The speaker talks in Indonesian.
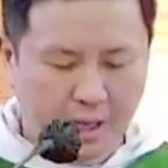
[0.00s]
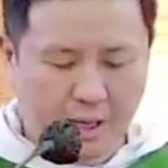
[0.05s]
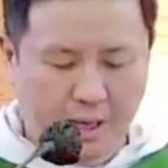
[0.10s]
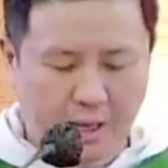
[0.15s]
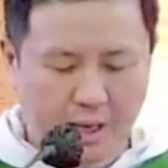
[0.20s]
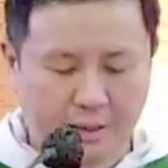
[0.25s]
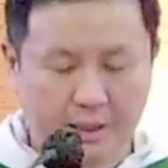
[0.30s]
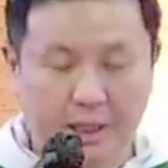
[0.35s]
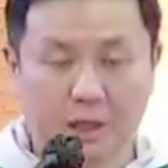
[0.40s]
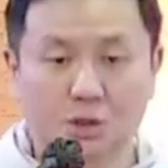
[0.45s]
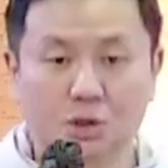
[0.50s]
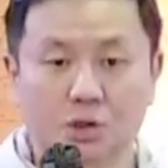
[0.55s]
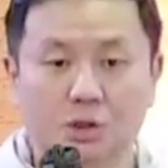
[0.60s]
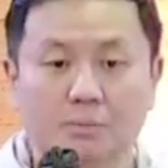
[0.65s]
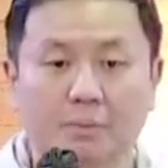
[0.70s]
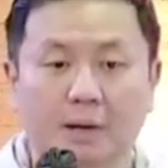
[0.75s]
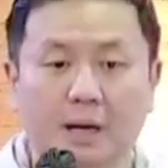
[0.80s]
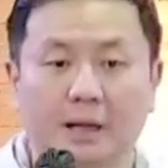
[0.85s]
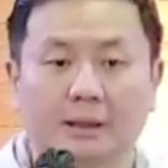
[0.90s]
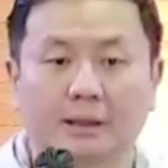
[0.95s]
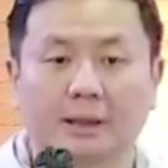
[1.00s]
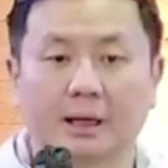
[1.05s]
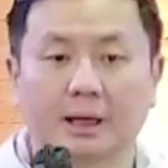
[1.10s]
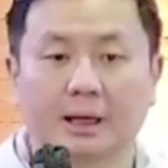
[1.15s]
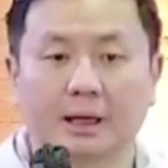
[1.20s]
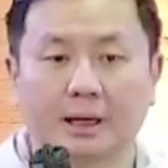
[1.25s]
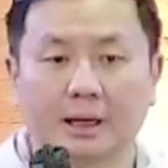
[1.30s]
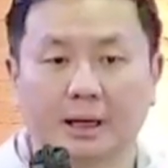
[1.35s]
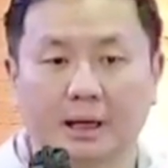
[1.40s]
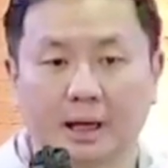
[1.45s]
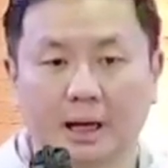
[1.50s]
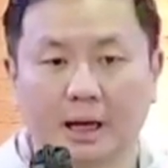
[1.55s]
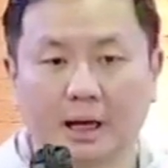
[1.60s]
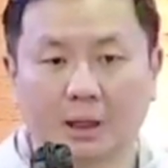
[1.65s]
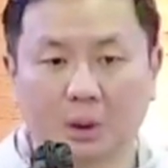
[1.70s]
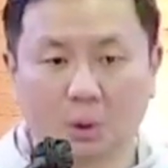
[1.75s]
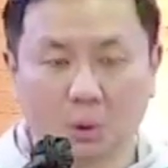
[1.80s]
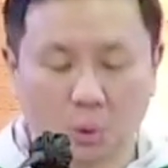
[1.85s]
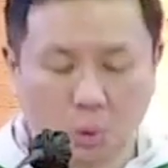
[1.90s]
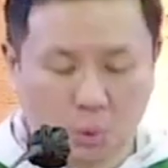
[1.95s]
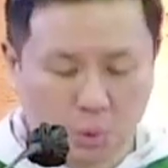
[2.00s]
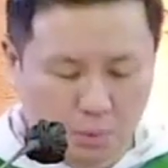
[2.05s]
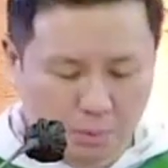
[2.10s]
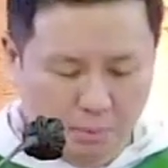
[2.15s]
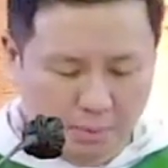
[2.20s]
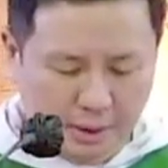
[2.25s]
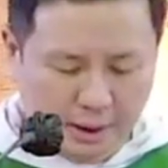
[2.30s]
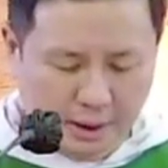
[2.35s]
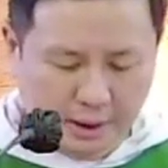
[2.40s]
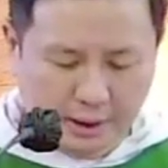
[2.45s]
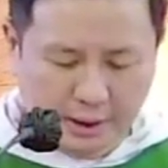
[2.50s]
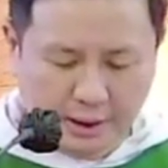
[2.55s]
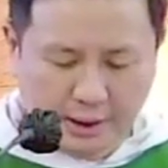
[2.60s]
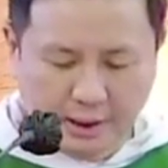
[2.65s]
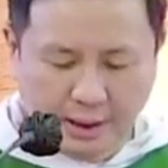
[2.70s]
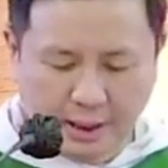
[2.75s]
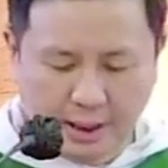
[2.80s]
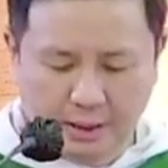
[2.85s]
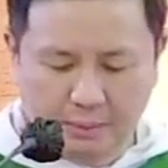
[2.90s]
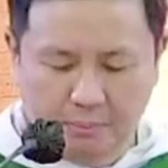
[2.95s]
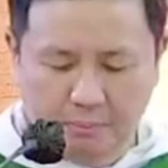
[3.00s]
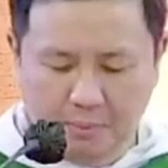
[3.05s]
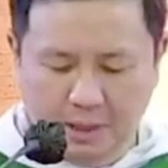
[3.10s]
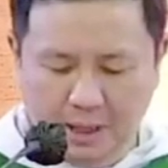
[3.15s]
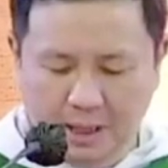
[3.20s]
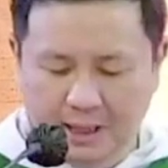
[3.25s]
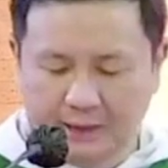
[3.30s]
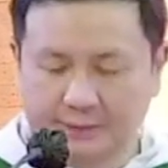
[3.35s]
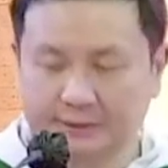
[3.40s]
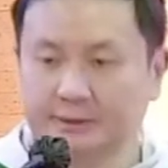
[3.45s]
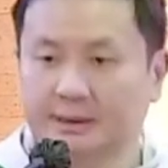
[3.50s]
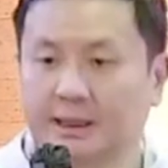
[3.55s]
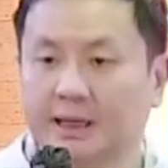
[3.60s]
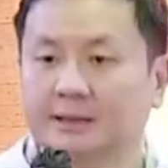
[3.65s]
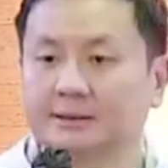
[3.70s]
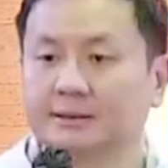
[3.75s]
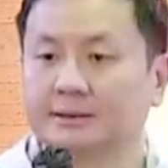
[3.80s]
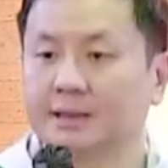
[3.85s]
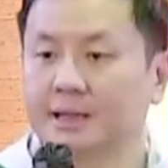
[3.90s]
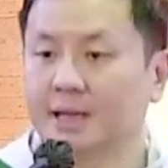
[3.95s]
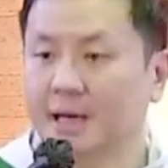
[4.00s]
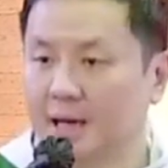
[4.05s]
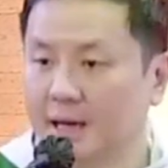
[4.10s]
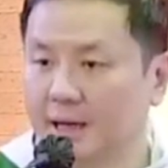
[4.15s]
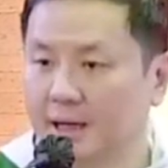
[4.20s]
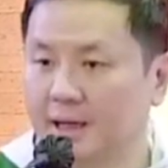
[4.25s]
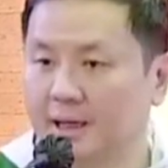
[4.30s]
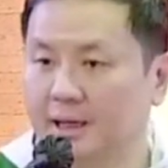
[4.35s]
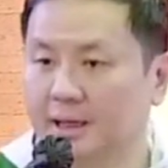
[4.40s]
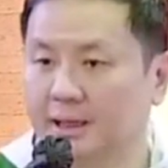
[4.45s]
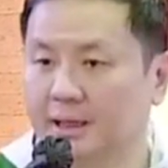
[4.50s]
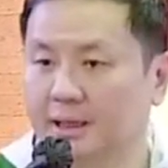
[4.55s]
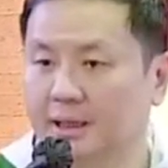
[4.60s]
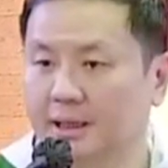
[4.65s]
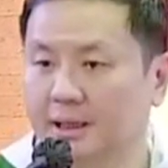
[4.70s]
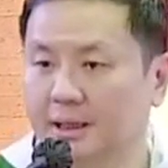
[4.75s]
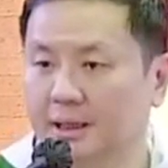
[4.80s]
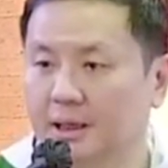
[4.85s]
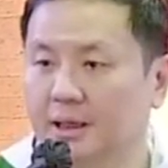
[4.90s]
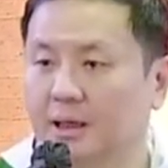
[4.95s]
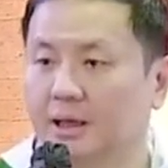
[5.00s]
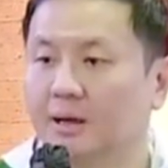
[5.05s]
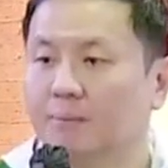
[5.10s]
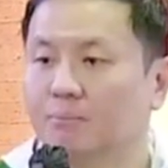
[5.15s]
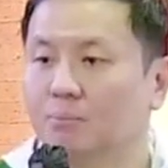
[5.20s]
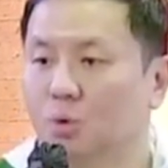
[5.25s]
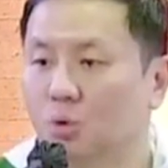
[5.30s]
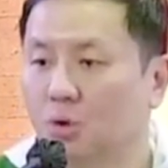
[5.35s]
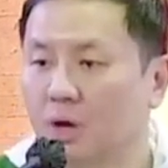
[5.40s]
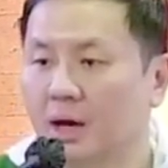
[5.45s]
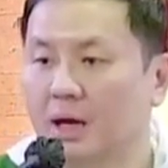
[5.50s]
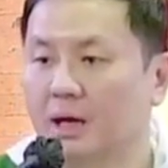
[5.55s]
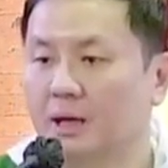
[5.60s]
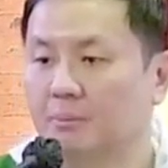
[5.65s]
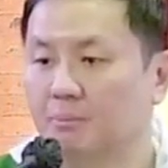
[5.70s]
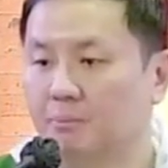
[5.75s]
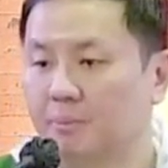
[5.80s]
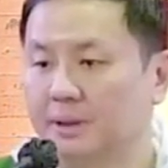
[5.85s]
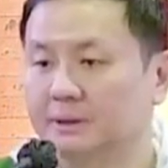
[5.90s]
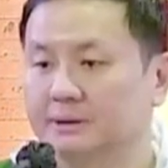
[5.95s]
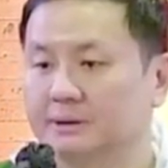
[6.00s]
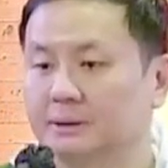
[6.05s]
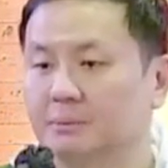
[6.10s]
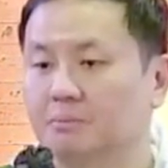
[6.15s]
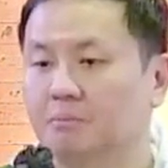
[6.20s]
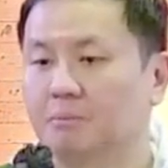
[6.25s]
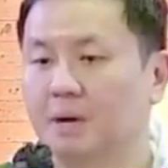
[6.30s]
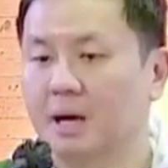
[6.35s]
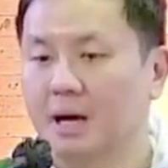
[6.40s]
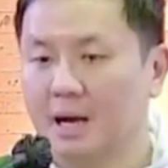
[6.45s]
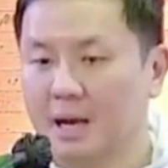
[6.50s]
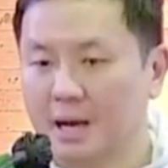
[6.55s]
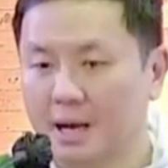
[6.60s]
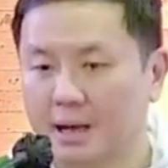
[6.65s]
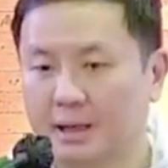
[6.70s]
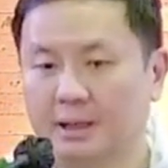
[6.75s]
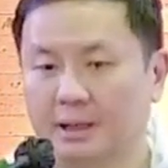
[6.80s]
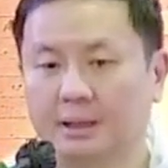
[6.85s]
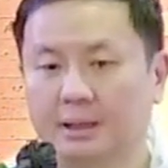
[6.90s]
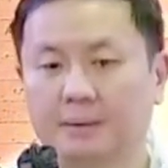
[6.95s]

Yesus mengatakan, "Aku menginginkan belas kasihan, bukan persembahan."